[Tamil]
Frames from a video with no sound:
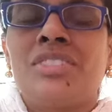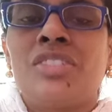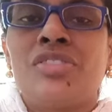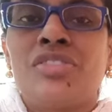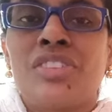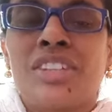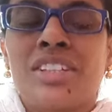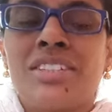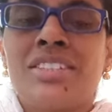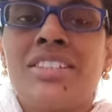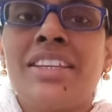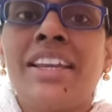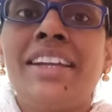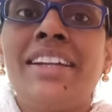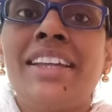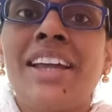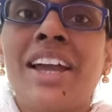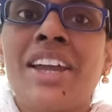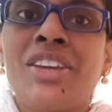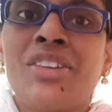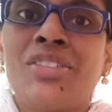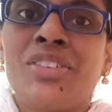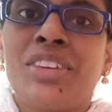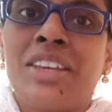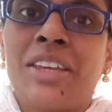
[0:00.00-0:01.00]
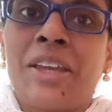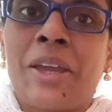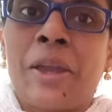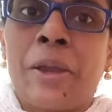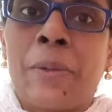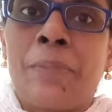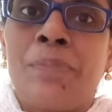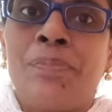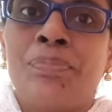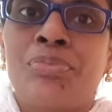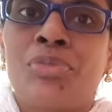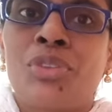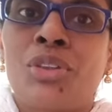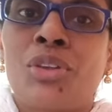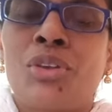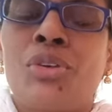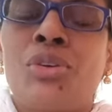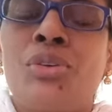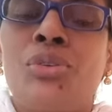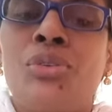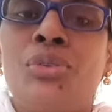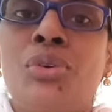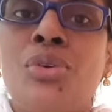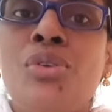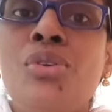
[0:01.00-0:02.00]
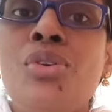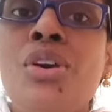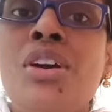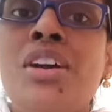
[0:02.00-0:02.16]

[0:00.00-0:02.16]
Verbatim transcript: ஃப்ரஸ்ட்ரேட் ஆயிடுவீங்க ஸோ